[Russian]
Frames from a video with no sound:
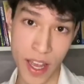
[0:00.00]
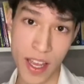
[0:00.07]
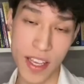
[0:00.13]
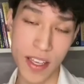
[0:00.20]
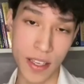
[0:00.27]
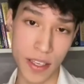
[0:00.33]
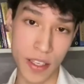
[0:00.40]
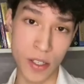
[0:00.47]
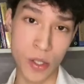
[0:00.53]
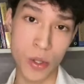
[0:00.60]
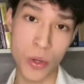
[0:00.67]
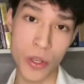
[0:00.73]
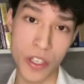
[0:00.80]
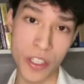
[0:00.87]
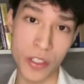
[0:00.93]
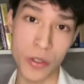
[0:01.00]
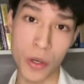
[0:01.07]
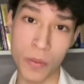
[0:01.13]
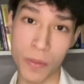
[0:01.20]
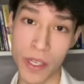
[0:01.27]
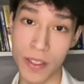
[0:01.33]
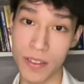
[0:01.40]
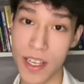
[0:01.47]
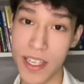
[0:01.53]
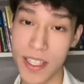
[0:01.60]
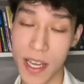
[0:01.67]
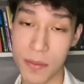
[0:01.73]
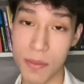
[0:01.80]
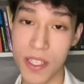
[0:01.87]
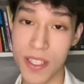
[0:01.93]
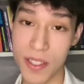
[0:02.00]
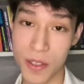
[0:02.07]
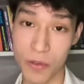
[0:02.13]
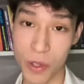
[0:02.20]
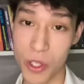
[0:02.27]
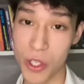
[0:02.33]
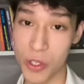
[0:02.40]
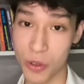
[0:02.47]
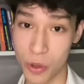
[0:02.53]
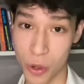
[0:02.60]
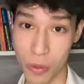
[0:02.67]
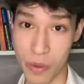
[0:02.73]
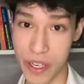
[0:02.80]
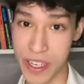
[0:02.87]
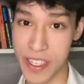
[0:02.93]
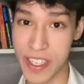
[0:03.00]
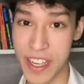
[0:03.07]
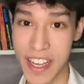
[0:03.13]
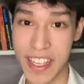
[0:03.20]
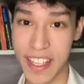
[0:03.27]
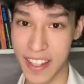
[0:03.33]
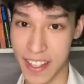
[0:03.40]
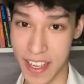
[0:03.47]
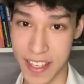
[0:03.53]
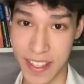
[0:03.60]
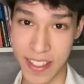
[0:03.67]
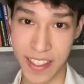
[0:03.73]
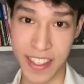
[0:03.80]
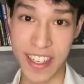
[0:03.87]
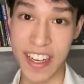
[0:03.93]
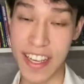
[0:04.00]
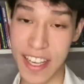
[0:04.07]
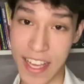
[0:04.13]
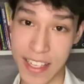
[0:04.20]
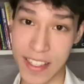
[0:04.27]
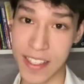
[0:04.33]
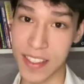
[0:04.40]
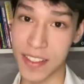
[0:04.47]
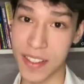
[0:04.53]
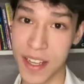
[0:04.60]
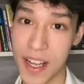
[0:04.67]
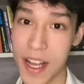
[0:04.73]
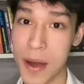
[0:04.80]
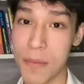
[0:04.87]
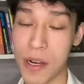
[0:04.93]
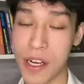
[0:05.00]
и история ее появления описана в очень доброй китайской легенде, по